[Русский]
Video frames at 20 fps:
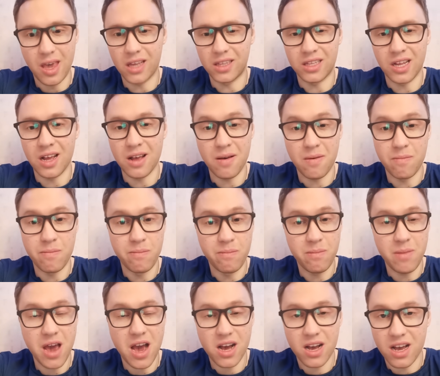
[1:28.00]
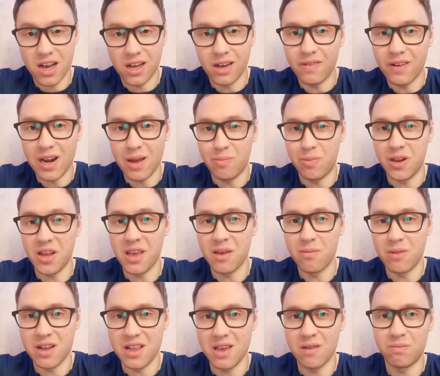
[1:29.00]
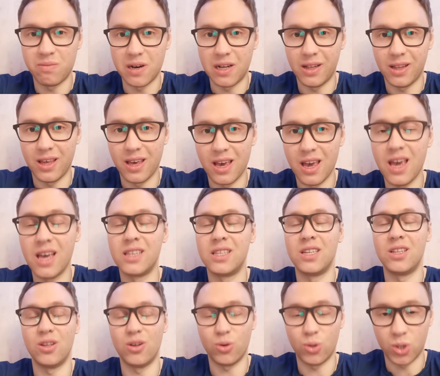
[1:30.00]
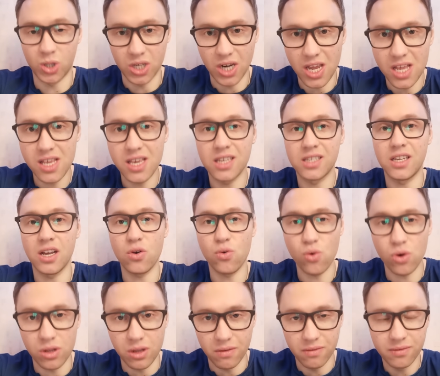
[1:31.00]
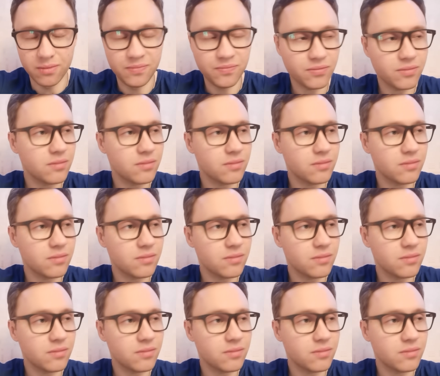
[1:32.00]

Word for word: Это, мягко говоря, перегибание палки. Это нарушение законов.